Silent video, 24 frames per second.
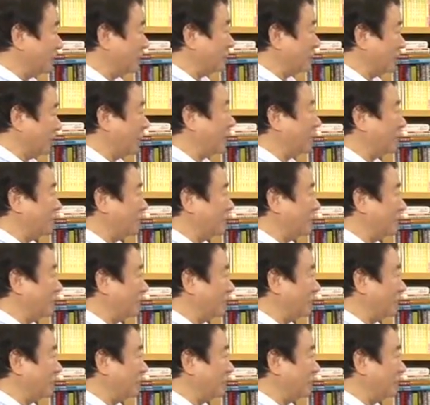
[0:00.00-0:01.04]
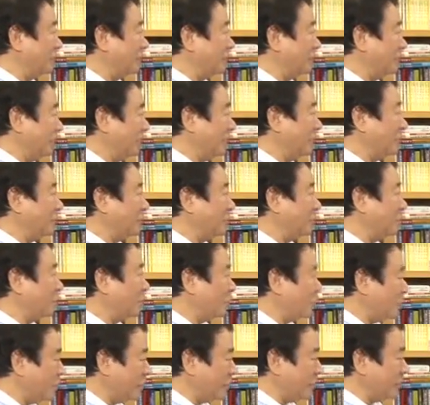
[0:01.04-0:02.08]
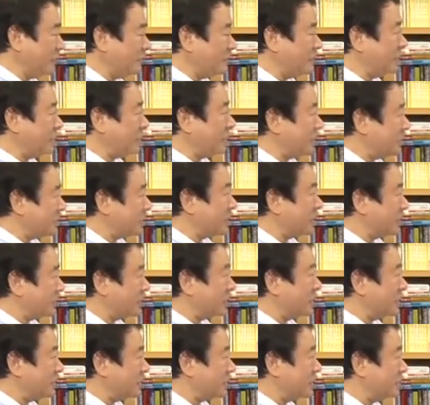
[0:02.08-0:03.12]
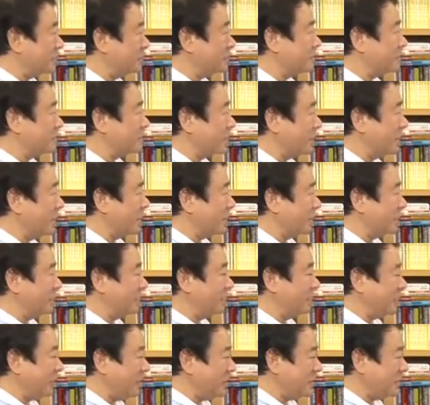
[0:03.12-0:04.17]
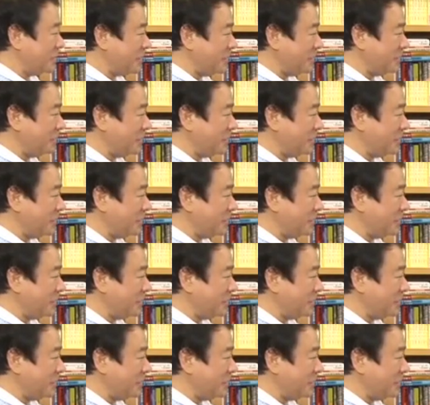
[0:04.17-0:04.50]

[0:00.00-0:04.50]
正会員登録は月々972円または